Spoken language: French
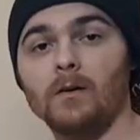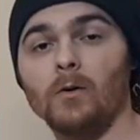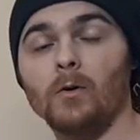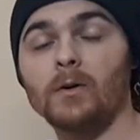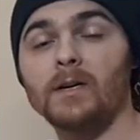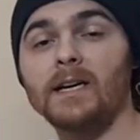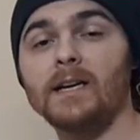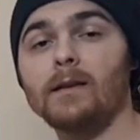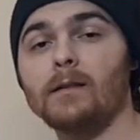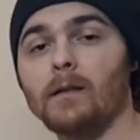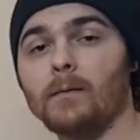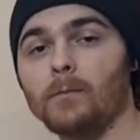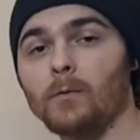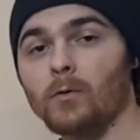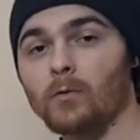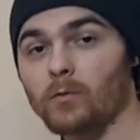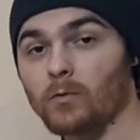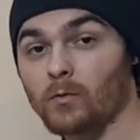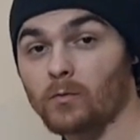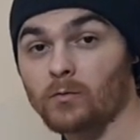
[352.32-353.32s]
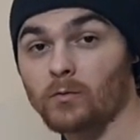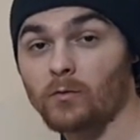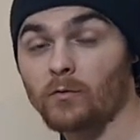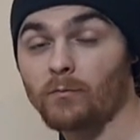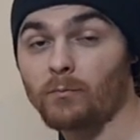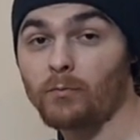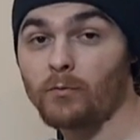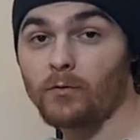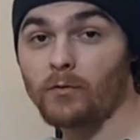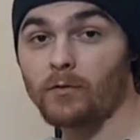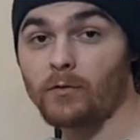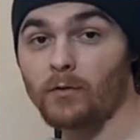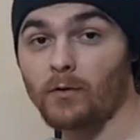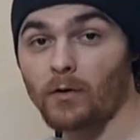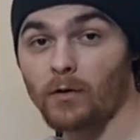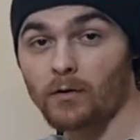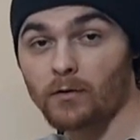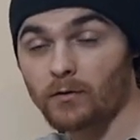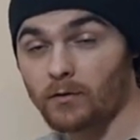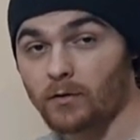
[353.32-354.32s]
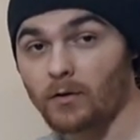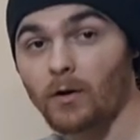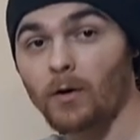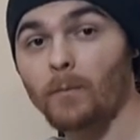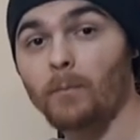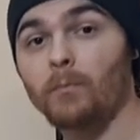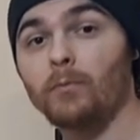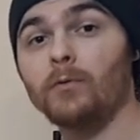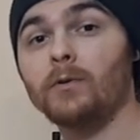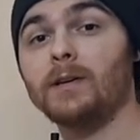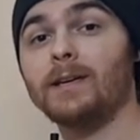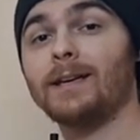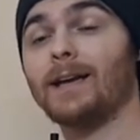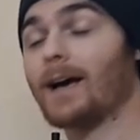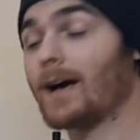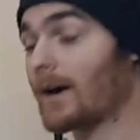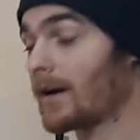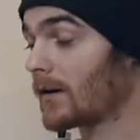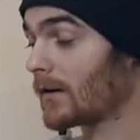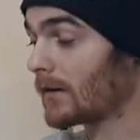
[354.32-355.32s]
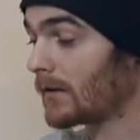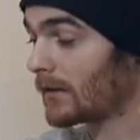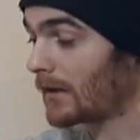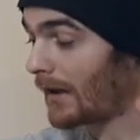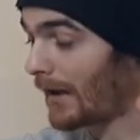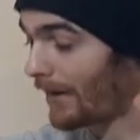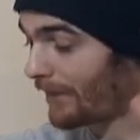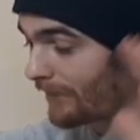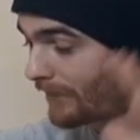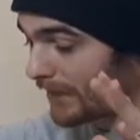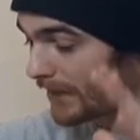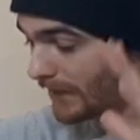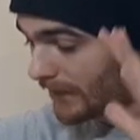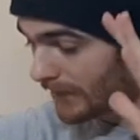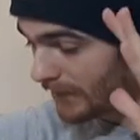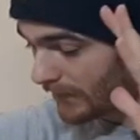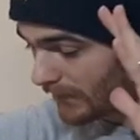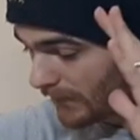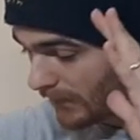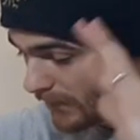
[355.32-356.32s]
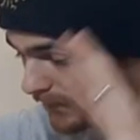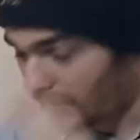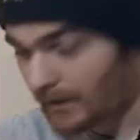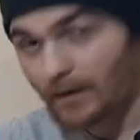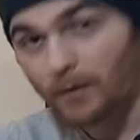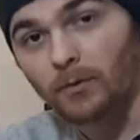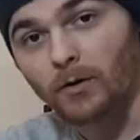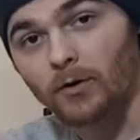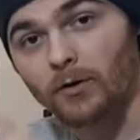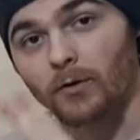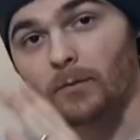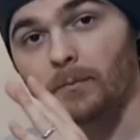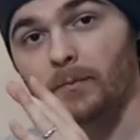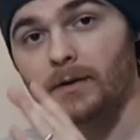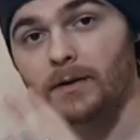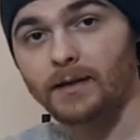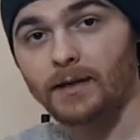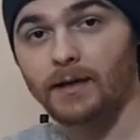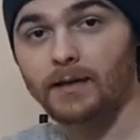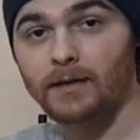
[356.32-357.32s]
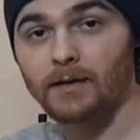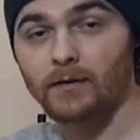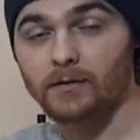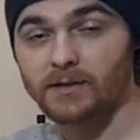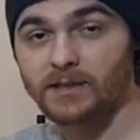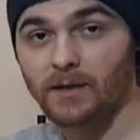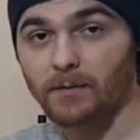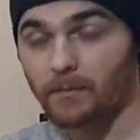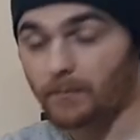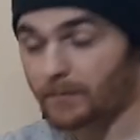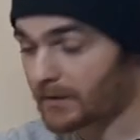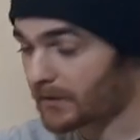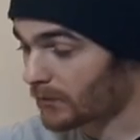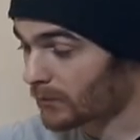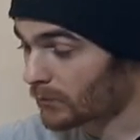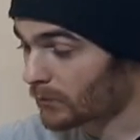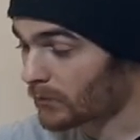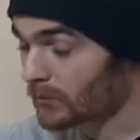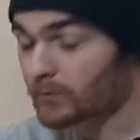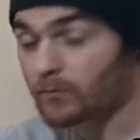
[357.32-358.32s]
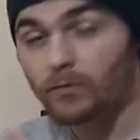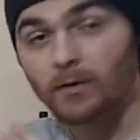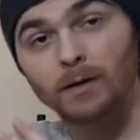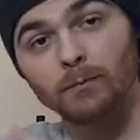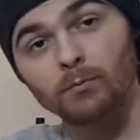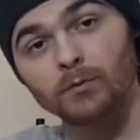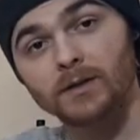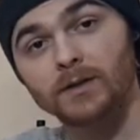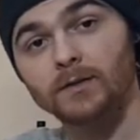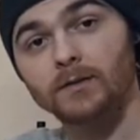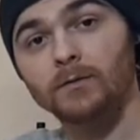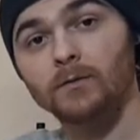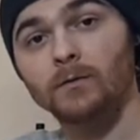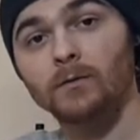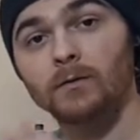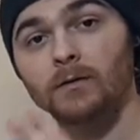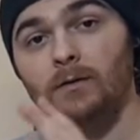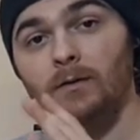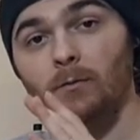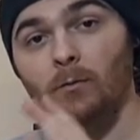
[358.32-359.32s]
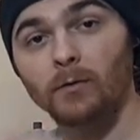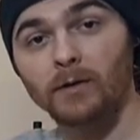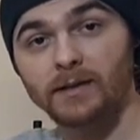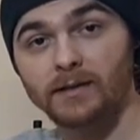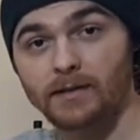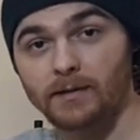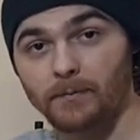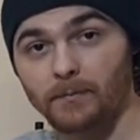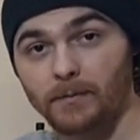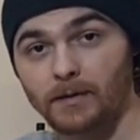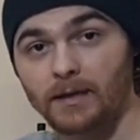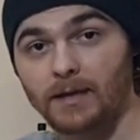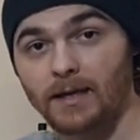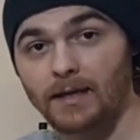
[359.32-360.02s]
Ok les amis, on se retrouve plusieurs heures plus tard avec l'aquarium qui a été entièrement mis en eau. Tous les poissons ont été mis